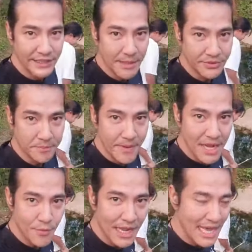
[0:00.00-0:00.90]
สับสเป
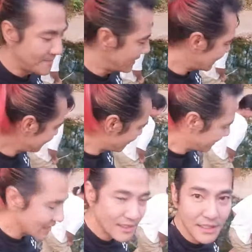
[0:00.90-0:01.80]
นวลคำแล้วนะครับ ผม
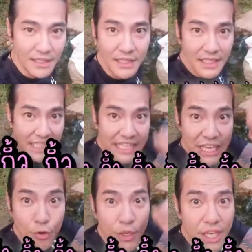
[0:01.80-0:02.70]
นั่นก็คือ
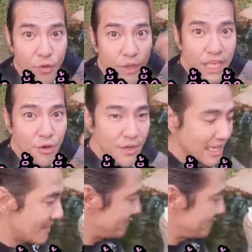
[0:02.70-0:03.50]
กิ้วกิ้วกิ้วนะ